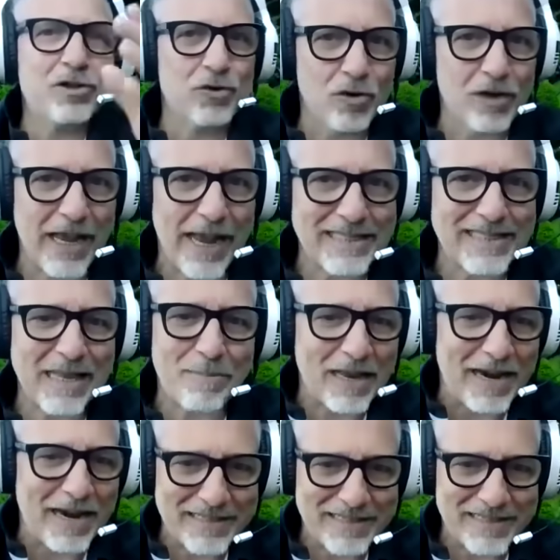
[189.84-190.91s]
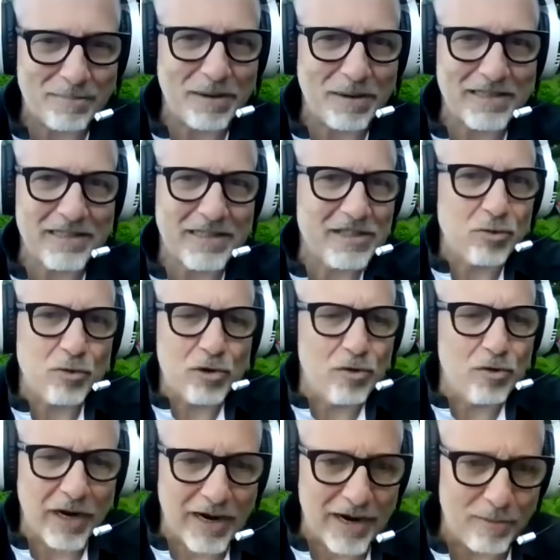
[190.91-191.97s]
sciocchezza, perché nella stessa partita c'è un
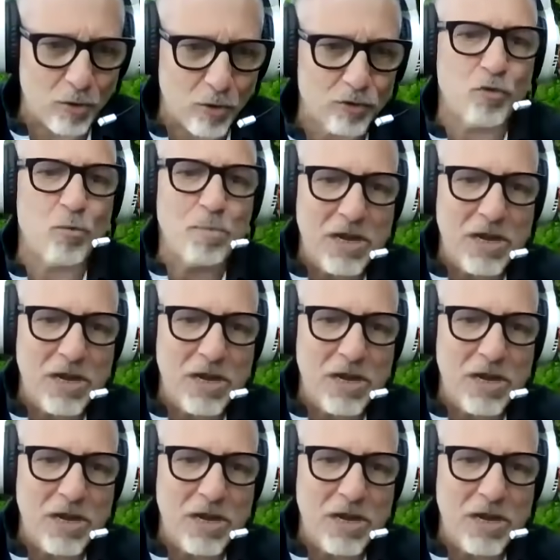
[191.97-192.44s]
rigore clamoroso